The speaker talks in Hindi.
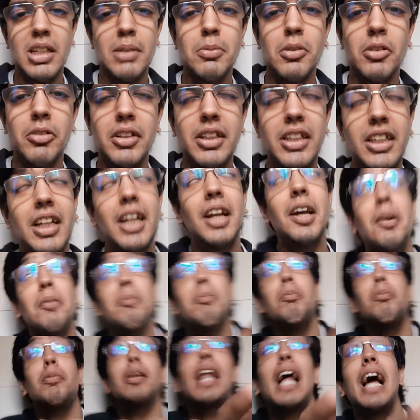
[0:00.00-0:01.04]
की मूवी नहीं है
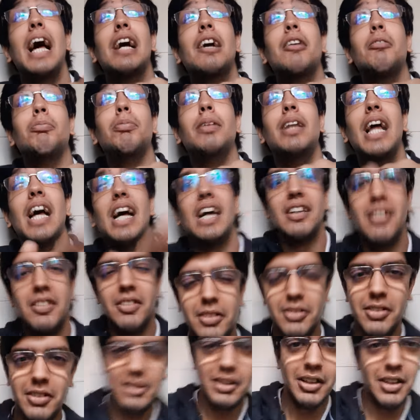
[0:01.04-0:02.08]
ब्लैक ब्लैक
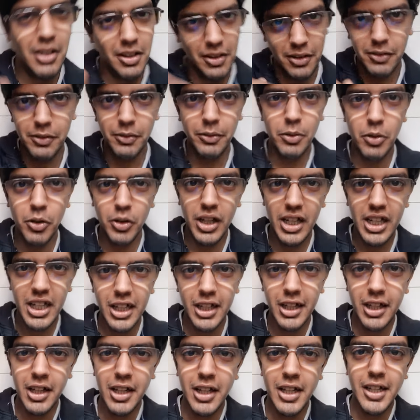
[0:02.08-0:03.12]
वो है
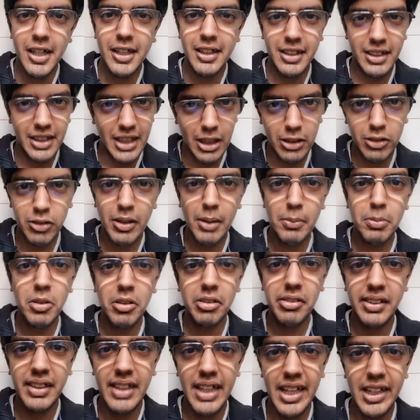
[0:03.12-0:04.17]
दिखाता हूँ आपको
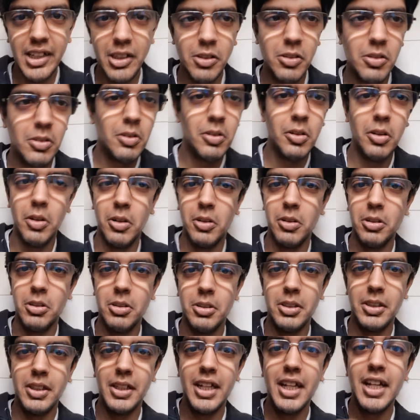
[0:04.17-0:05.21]
सिनेरियो
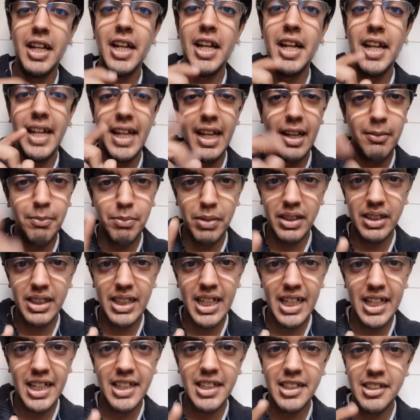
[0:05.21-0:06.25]
और एक
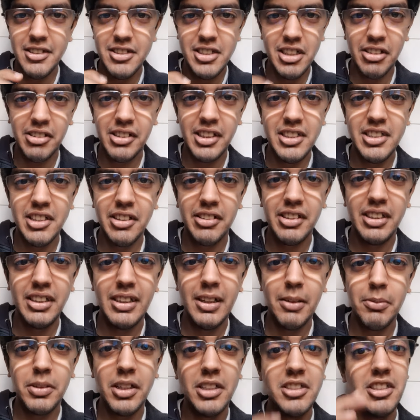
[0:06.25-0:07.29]
बंदा है जस्सी जस्सी
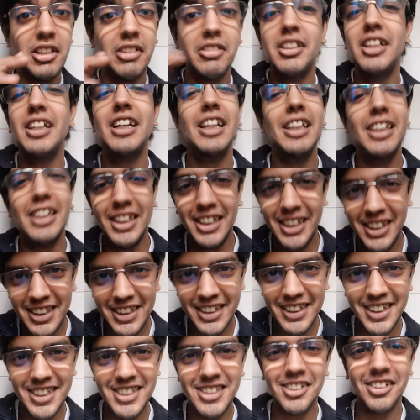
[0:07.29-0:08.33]
नाम का जस्सी गिल नहीं
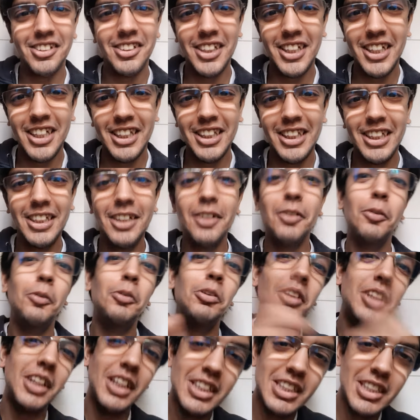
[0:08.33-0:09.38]
जस्सी गिल नहीं
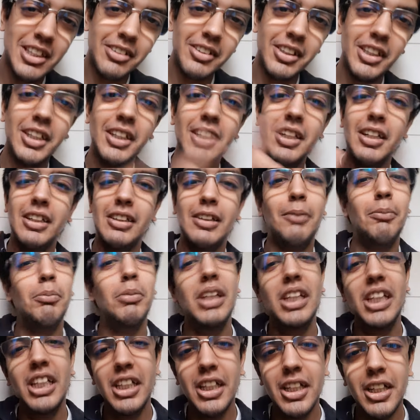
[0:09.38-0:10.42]
उसी के जैसे
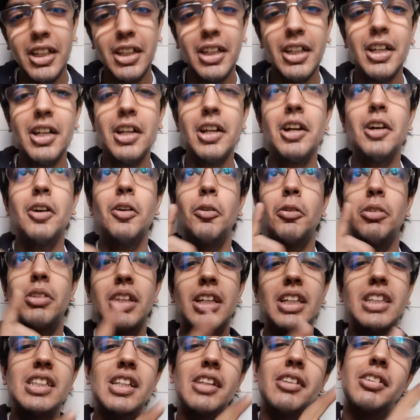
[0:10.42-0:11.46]
कमली
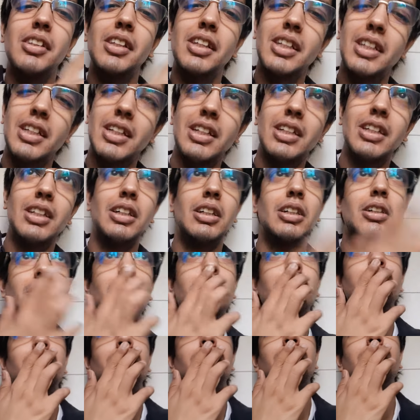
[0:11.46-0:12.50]
उसी के जैसे
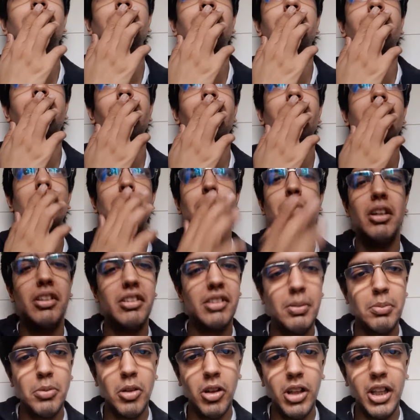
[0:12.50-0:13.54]

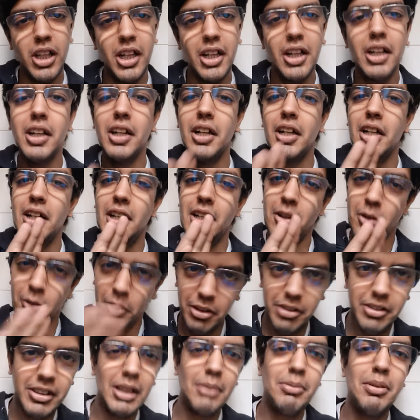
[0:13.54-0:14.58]
मस्त मौला
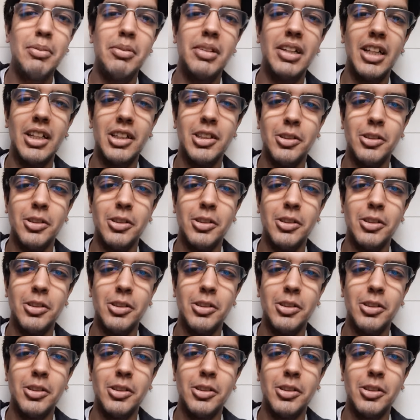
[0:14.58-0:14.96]
उससे भी मिला